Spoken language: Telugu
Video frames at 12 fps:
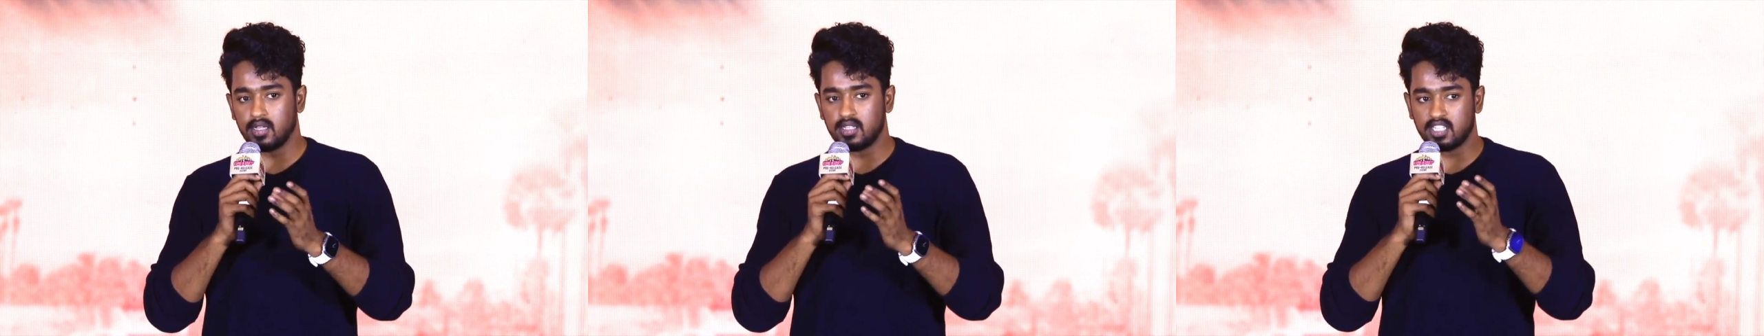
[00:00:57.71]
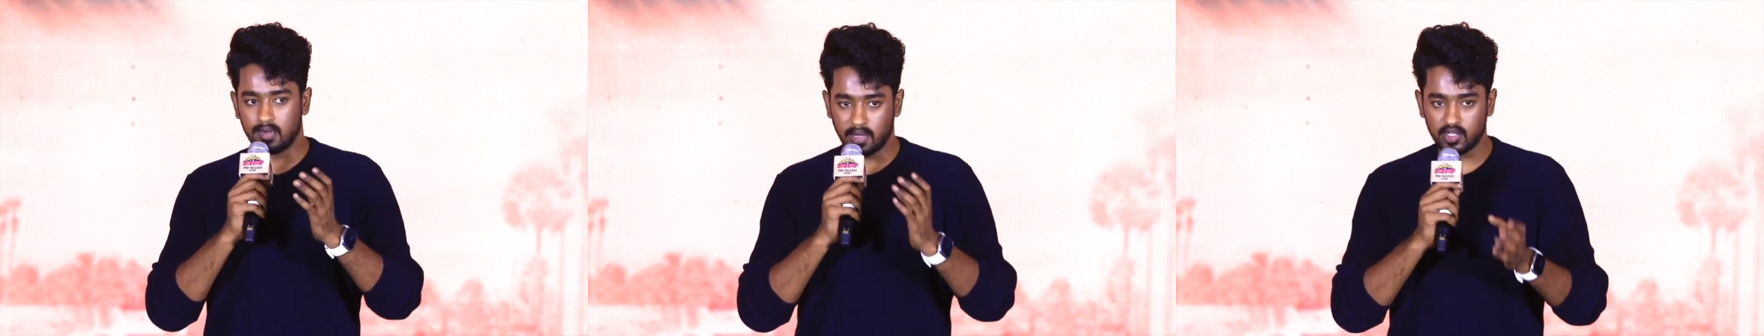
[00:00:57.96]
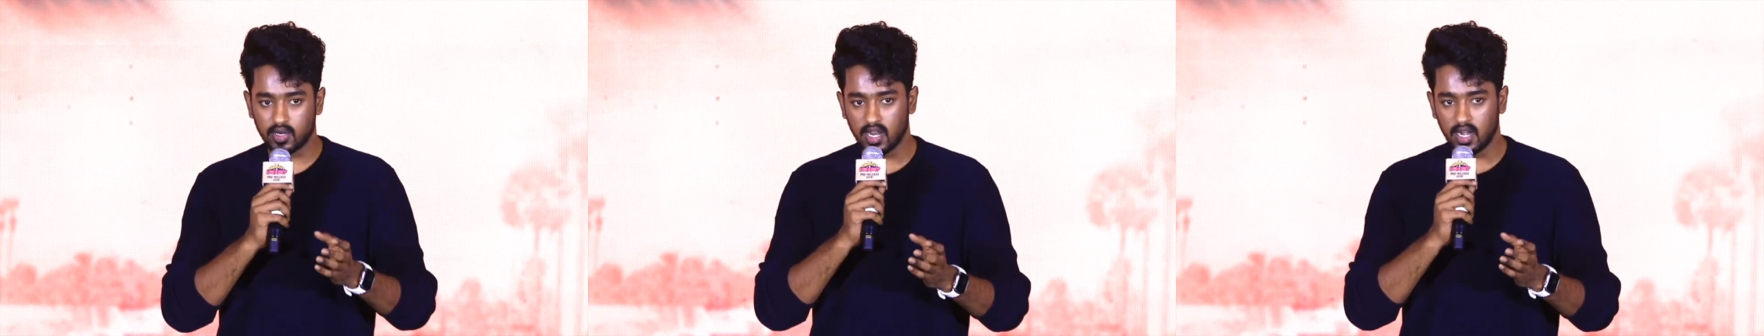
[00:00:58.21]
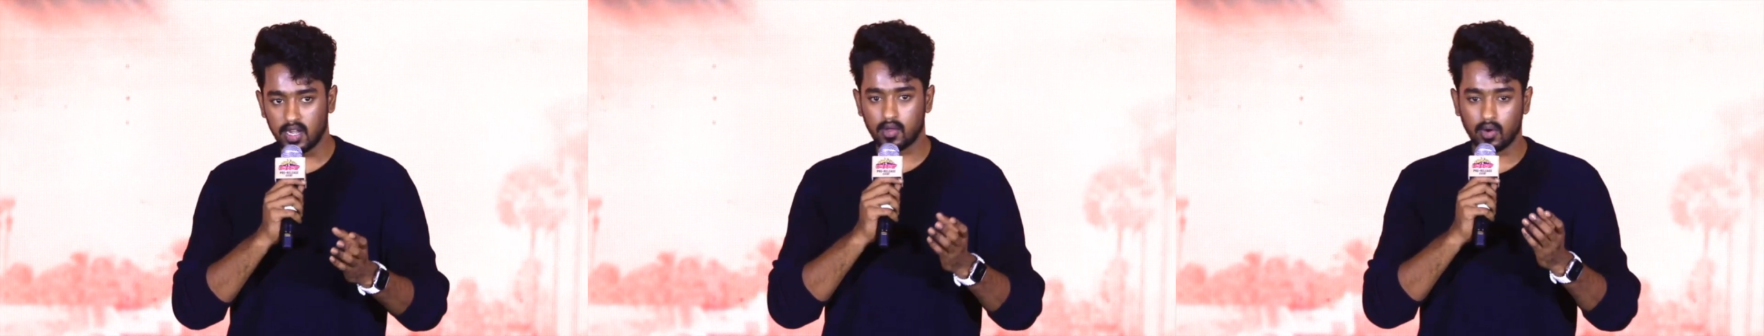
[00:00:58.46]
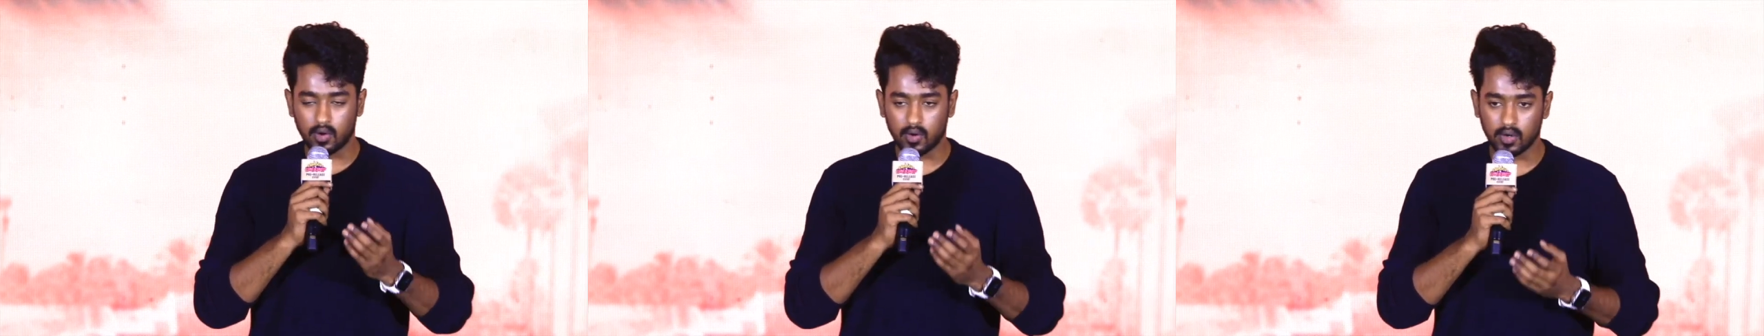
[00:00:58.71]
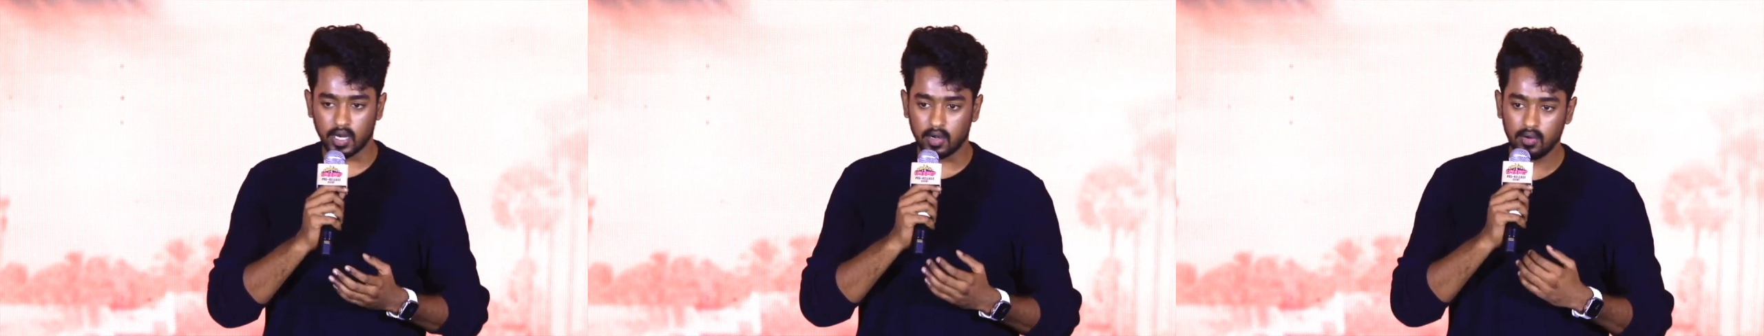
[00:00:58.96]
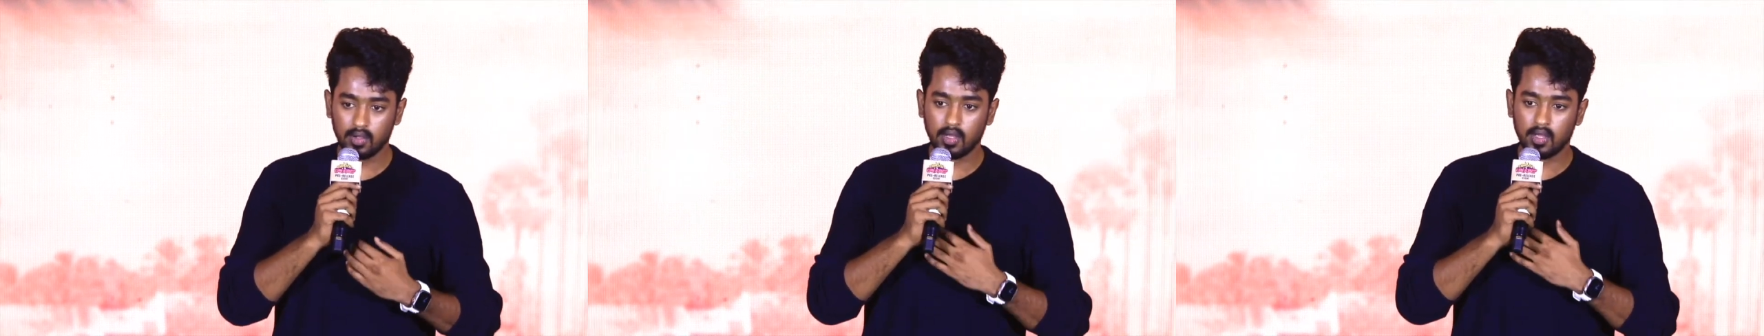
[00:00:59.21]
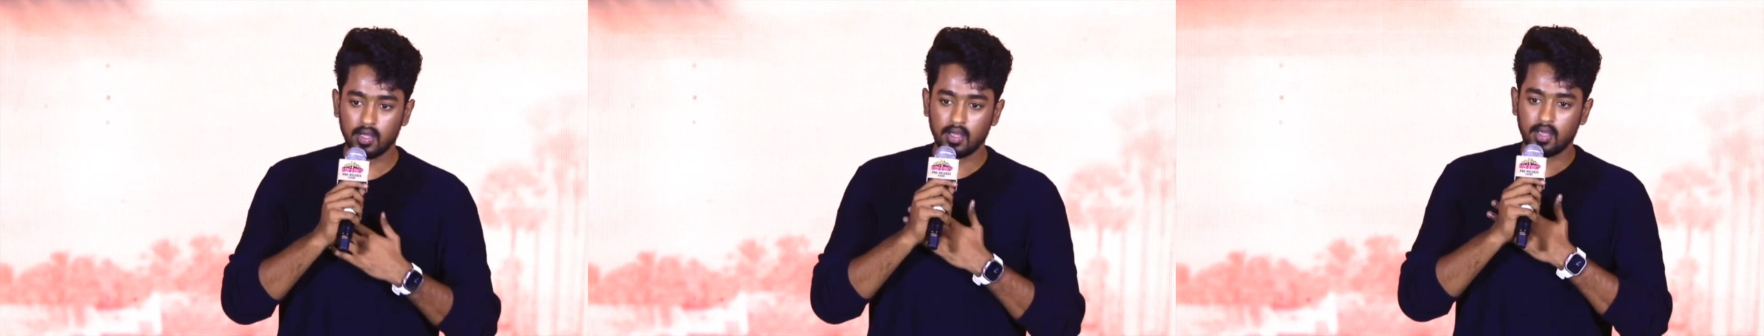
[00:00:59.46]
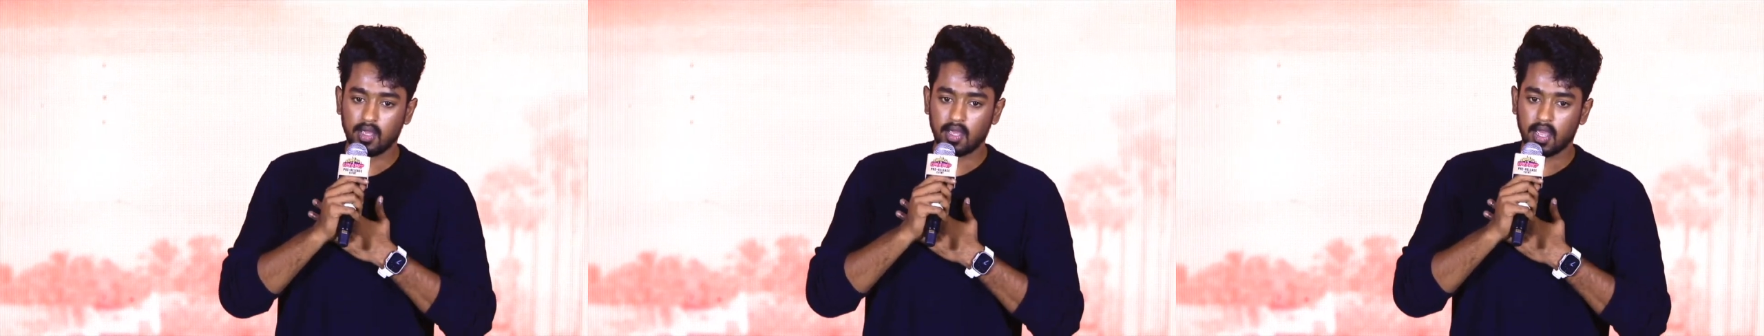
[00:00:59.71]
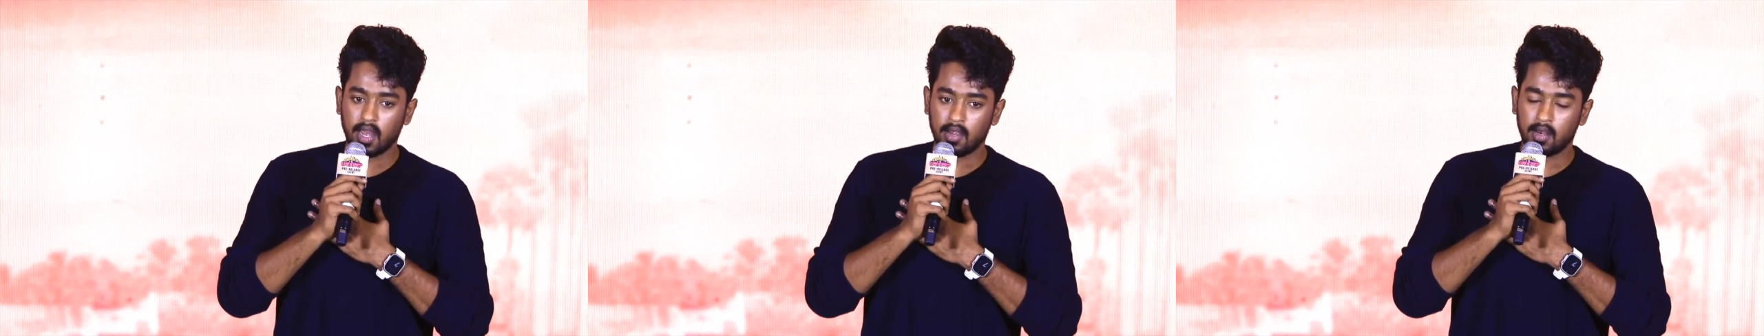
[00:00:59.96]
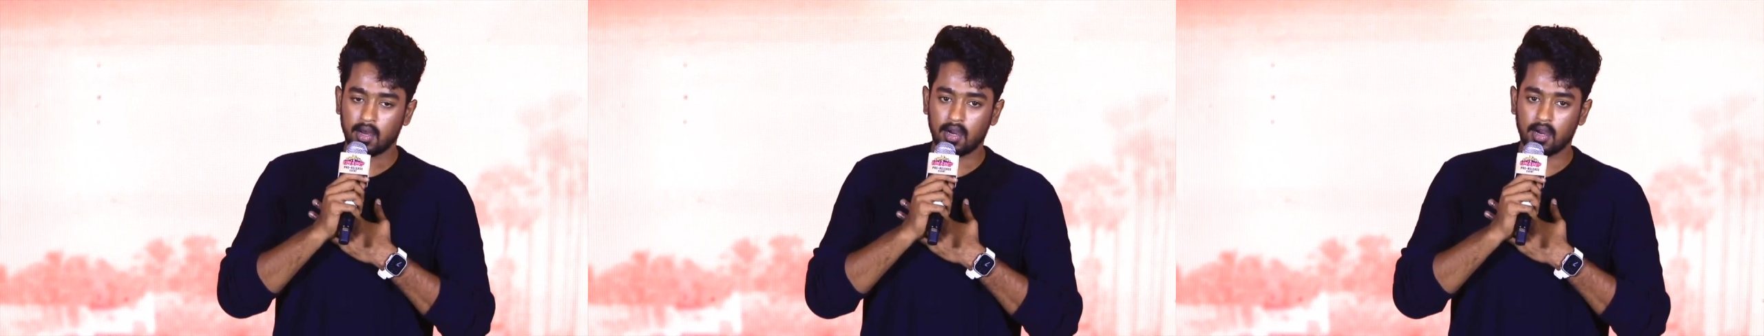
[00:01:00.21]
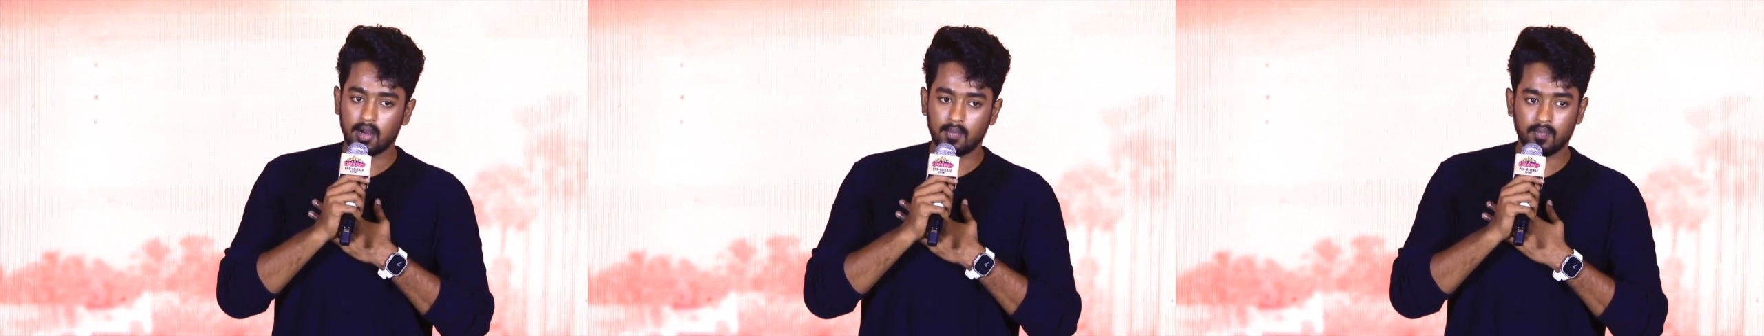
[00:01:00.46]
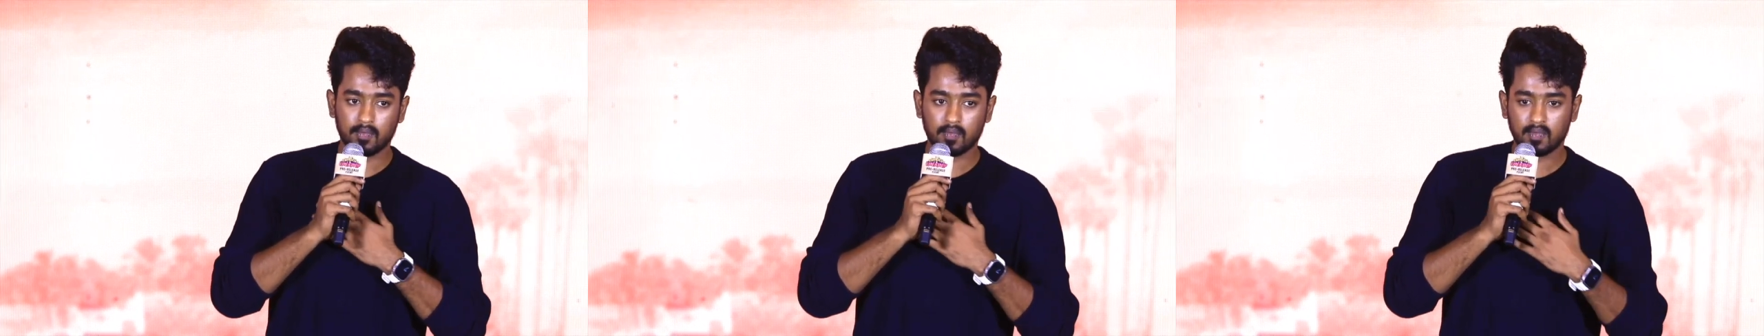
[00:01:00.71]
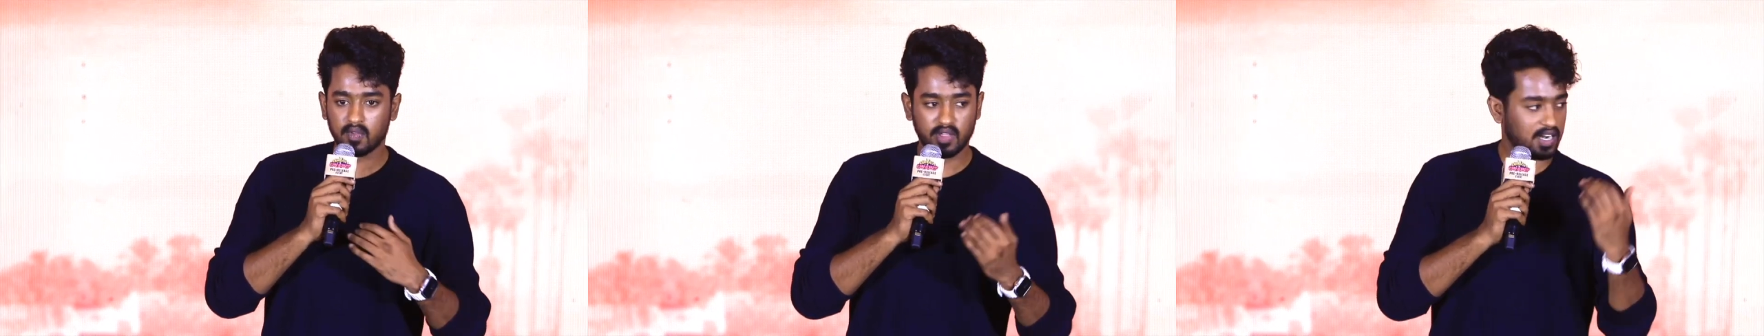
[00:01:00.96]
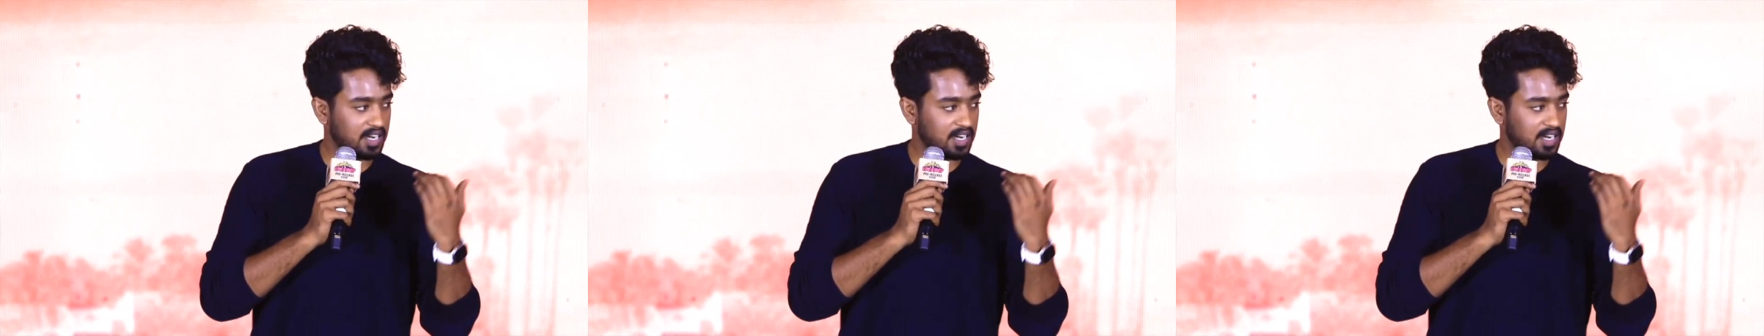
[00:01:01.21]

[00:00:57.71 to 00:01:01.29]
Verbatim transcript: సినిమాని చూడాలని కోరుకుంటున్నాను అండ్ uh, వీళ్ళ